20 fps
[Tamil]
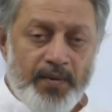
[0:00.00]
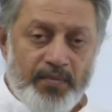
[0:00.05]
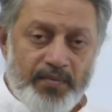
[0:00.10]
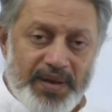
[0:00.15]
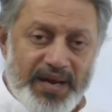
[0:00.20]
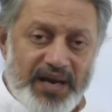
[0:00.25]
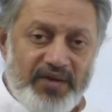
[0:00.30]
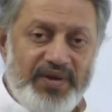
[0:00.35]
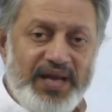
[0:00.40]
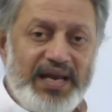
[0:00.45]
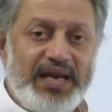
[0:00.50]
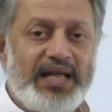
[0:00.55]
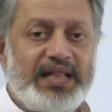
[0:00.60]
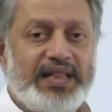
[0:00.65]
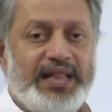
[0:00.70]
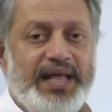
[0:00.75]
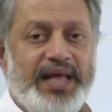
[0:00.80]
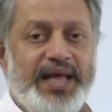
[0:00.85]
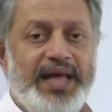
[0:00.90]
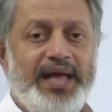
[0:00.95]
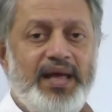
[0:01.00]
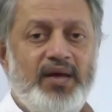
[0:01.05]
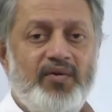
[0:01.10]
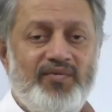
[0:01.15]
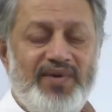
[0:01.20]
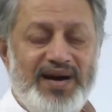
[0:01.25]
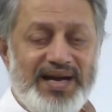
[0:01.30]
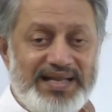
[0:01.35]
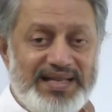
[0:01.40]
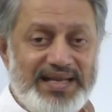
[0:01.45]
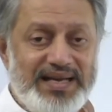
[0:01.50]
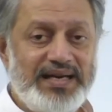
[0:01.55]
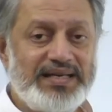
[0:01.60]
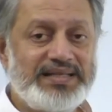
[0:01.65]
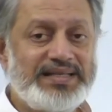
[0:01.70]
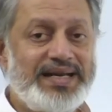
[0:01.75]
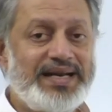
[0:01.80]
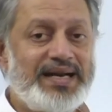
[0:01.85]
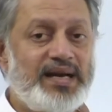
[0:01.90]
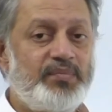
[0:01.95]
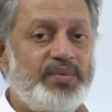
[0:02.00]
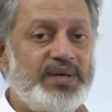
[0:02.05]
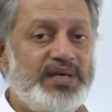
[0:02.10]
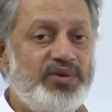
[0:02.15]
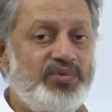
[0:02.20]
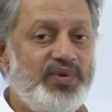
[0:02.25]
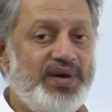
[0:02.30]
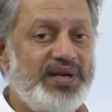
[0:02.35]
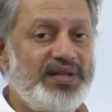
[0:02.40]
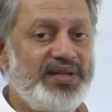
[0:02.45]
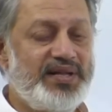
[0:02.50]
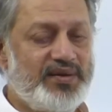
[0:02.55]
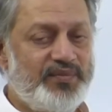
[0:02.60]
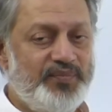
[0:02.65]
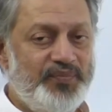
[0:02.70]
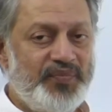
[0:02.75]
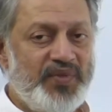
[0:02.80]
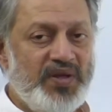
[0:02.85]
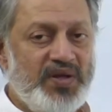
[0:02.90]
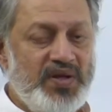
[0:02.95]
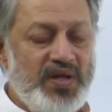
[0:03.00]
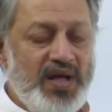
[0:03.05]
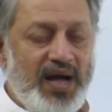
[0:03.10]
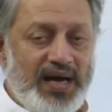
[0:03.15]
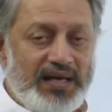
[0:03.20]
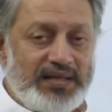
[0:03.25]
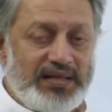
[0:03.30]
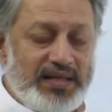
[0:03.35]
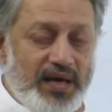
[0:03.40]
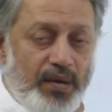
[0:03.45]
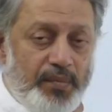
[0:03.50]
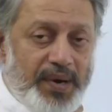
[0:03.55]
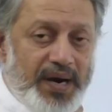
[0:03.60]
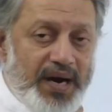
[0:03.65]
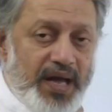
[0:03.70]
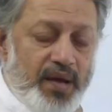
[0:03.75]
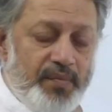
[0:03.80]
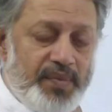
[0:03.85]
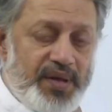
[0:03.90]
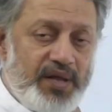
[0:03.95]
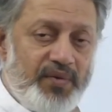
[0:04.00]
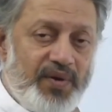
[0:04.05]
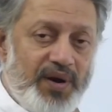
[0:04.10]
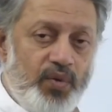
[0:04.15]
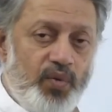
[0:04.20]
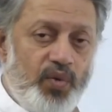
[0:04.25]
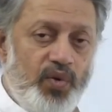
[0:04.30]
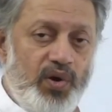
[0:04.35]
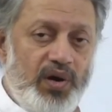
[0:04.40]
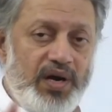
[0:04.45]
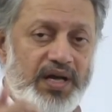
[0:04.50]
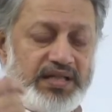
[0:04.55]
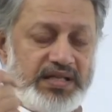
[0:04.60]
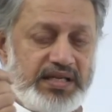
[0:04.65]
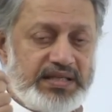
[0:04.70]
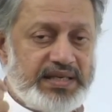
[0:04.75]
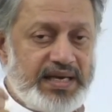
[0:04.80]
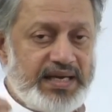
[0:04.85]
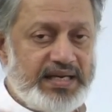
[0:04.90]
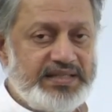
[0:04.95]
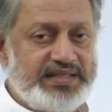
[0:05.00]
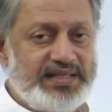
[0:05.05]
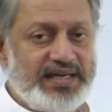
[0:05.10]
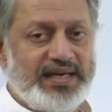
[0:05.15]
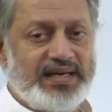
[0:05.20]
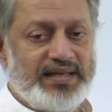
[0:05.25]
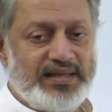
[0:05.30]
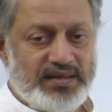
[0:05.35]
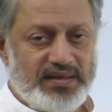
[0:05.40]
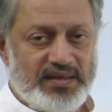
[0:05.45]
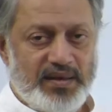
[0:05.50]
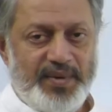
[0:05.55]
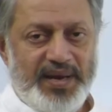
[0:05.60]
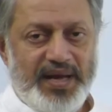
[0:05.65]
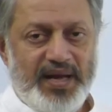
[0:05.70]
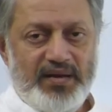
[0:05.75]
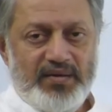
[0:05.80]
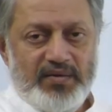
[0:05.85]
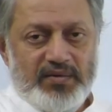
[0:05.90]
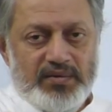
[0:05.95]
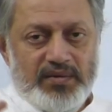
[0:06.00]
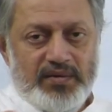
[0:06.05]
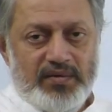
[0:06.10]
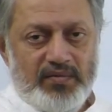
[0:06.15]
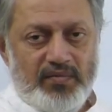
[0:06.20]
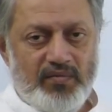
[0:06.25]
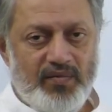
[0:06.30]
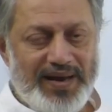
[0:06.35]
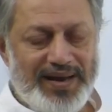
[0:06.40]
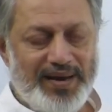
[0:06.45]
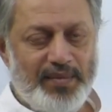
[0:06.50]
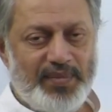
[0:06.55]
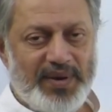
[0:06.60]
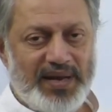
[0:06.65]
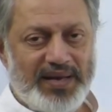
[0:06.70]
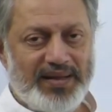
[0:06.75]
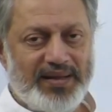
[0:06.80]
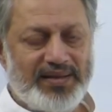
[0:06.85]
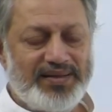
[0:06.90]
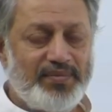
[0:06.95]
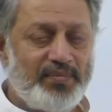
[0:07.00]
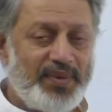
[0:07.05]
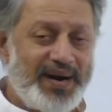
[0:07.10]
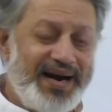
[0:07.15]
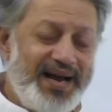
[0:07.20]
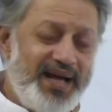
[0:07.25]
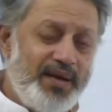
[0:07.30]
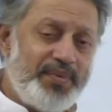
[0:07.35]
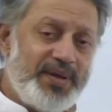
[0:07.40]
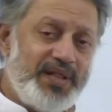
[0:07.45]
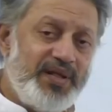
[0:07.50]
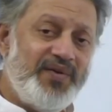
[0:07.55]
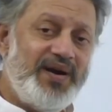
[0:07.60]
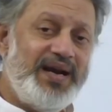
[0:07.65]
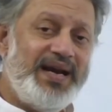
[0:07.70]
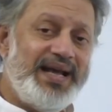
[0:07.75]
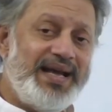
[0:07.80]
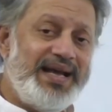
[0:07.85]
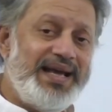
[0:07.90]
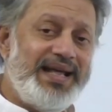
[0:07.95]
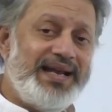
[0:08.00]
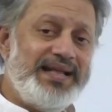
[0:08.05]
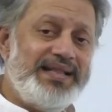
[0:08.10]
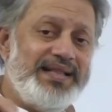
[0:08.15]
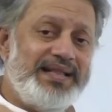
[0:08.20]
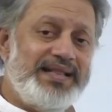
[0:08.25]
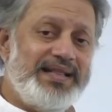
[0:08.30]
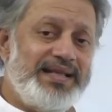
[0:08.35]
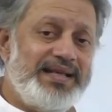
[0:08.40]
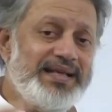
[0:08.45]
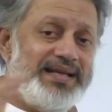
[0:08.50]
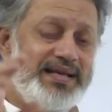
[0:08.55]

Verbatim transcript: பிறவியிலேருந்தே வார்த்தைகள் சேர்க்கப்பட்டு வருது அதுதான் பழைய பதிவுகள் உள்ளேருந்து சர்ஜா இருக்கு அப்படியே வெள்ளப்பாரு பழைய பதிவுகள் எங்க இருந்தது